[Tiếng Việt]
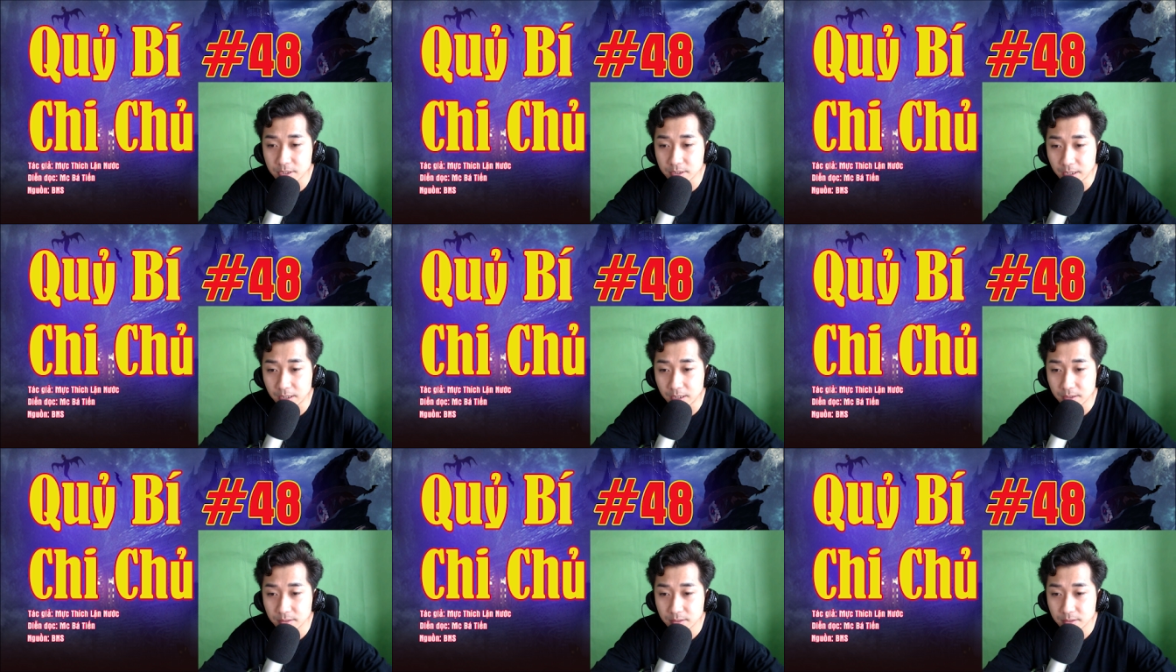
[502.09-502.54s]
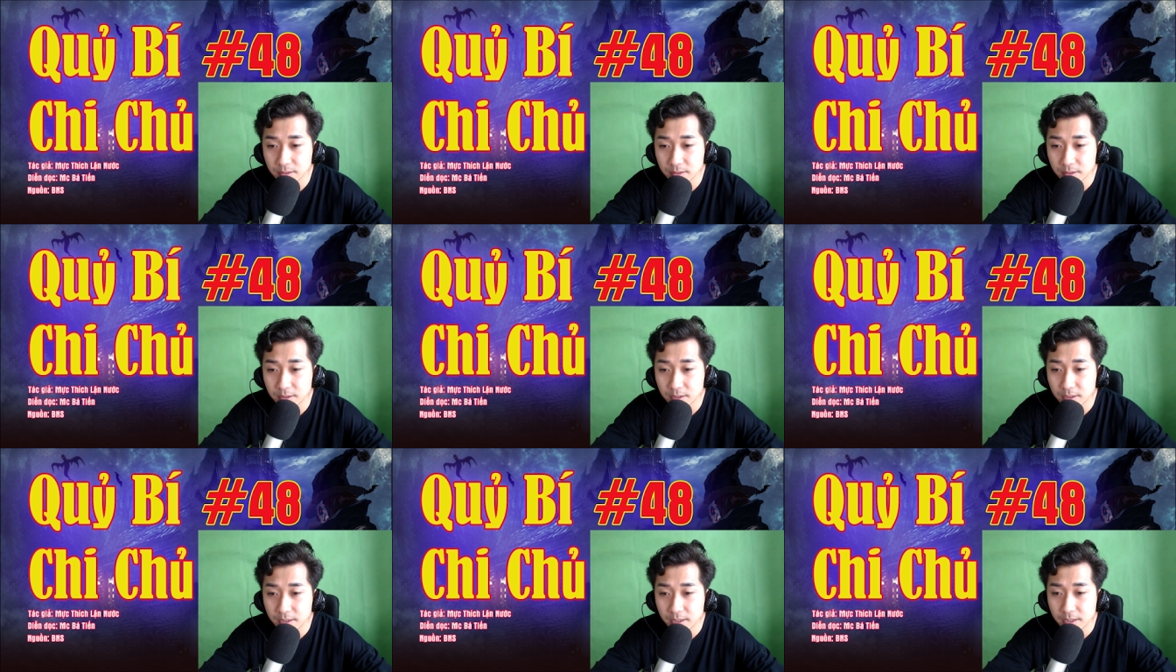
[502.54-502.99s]
Cô nhanh
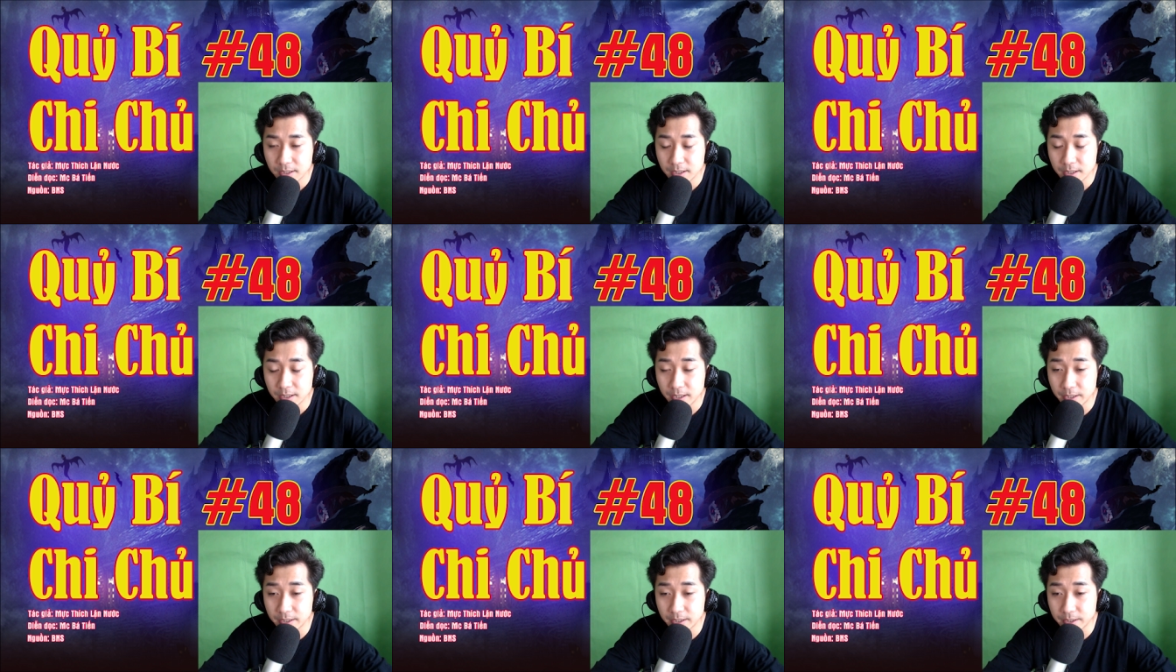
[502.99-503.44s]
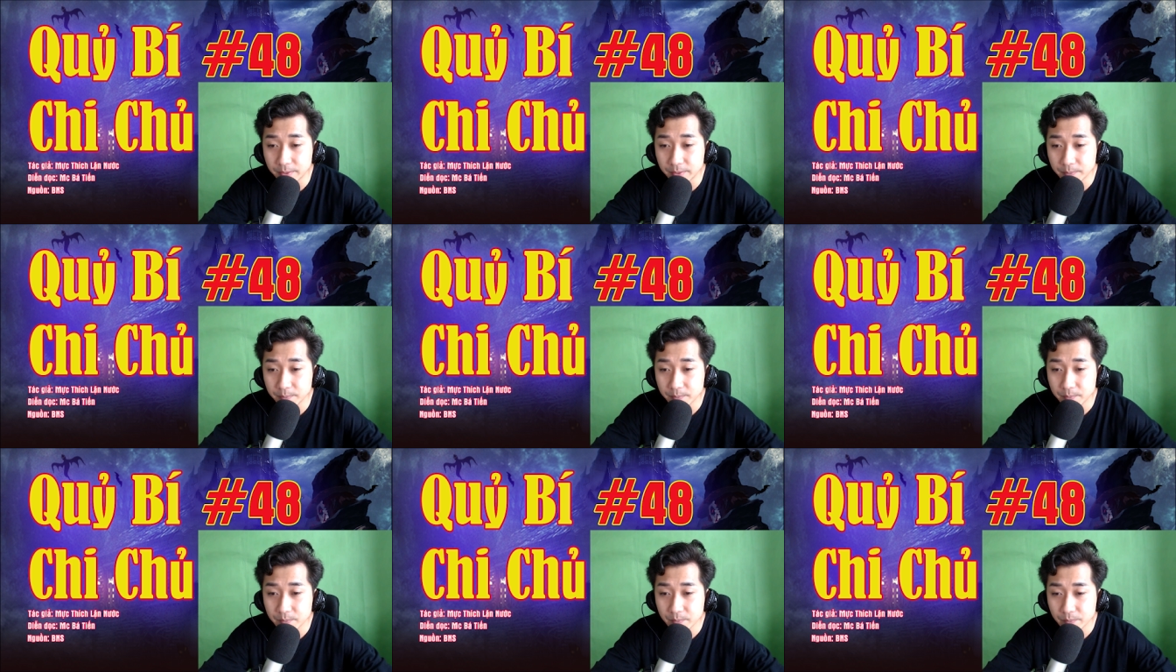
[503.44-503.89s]
trí rời khỏi nơi
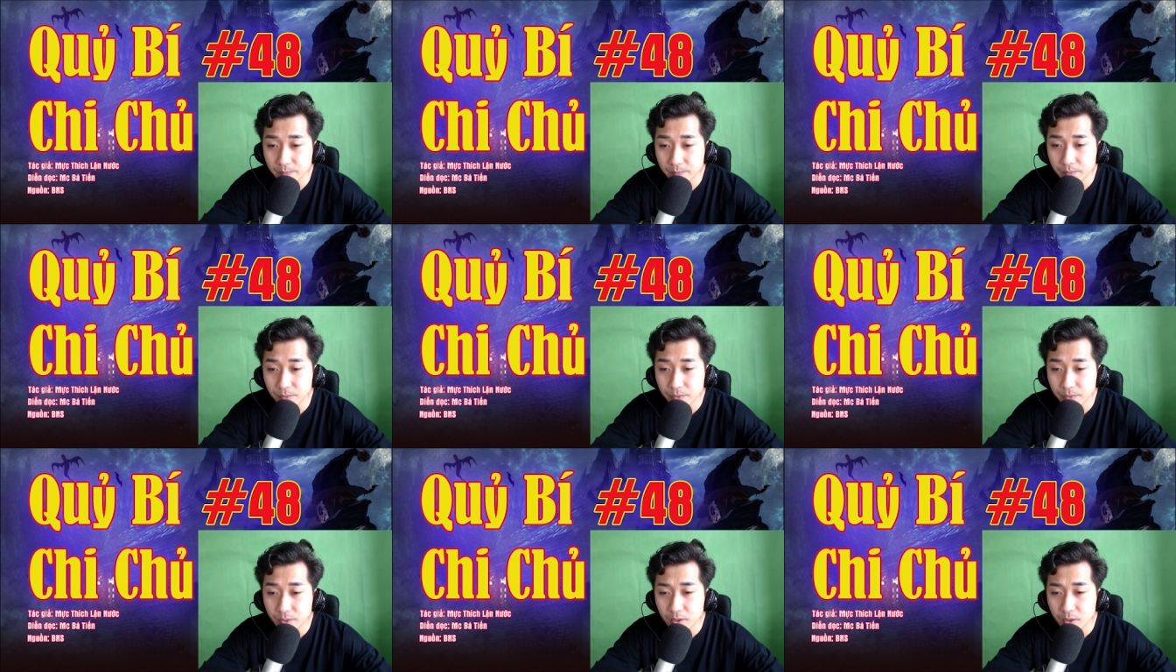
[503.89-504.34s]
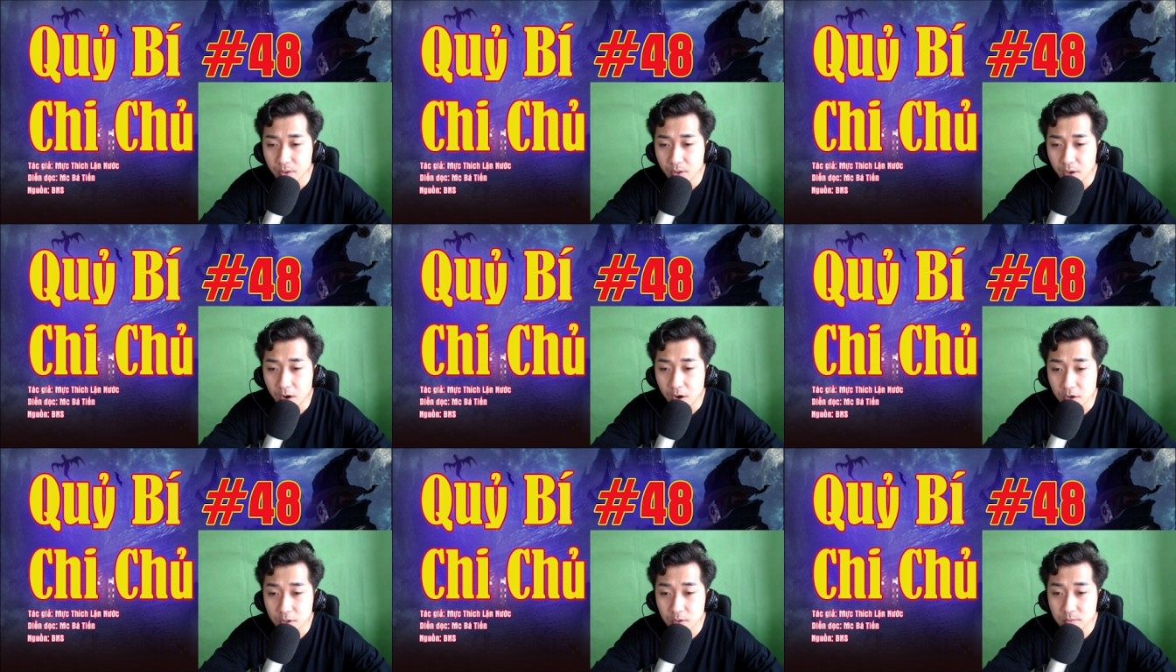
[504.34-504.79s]
này, bước vào
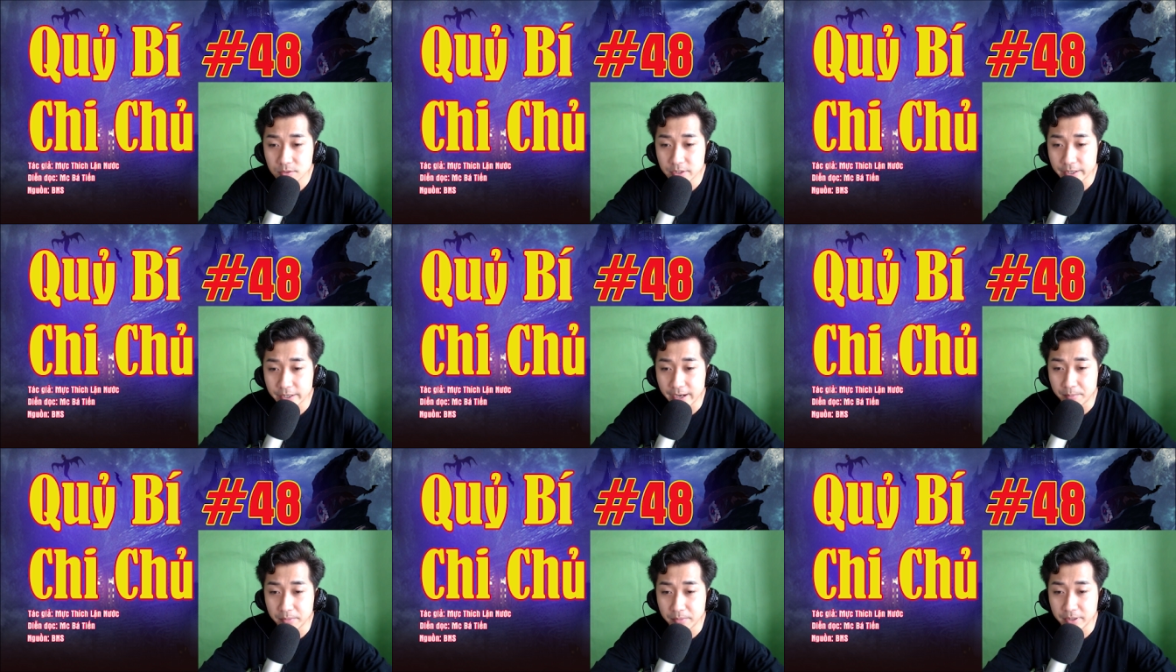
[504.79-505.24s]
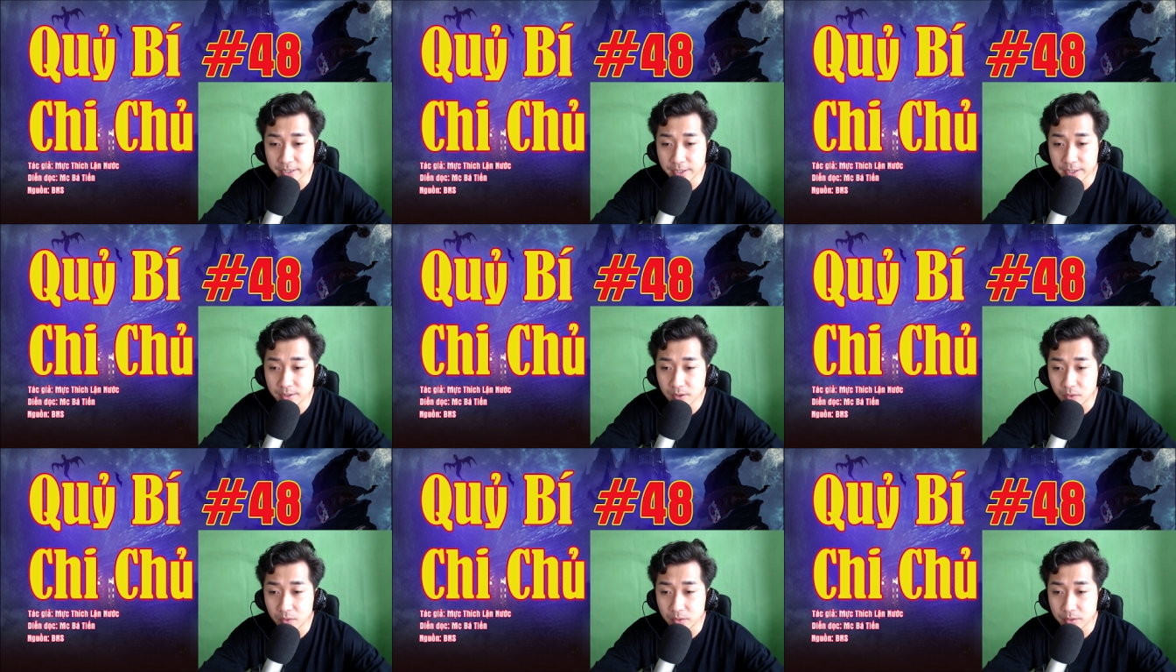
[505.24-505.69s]
hành lang dẫn
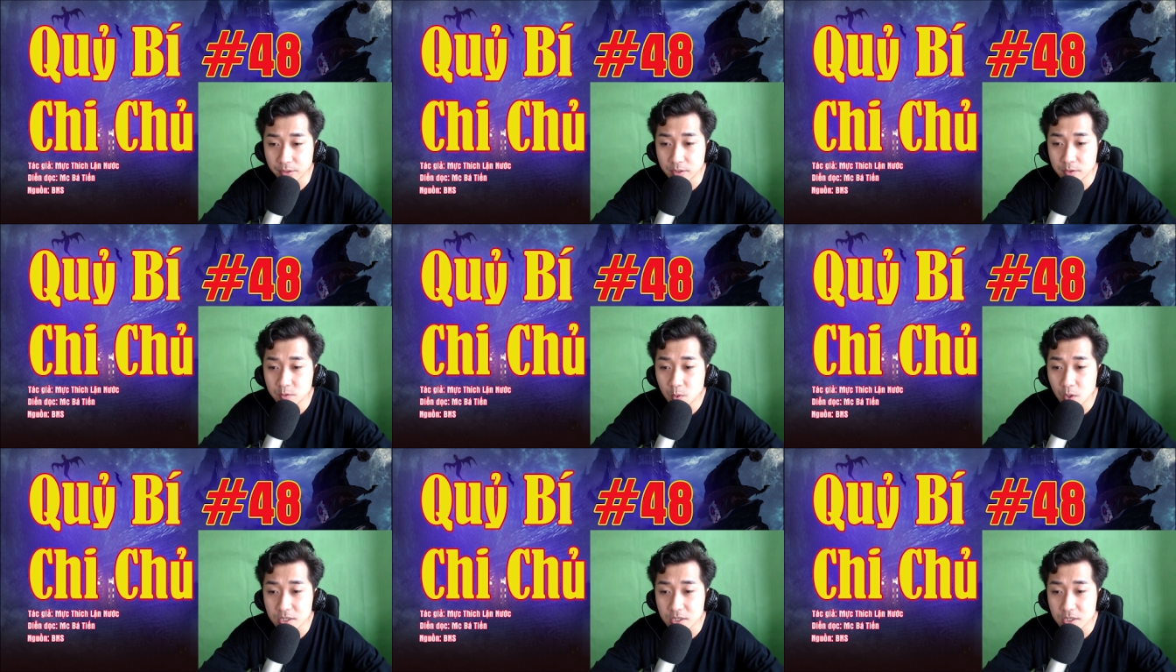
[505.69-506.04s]
tới phòng ăn.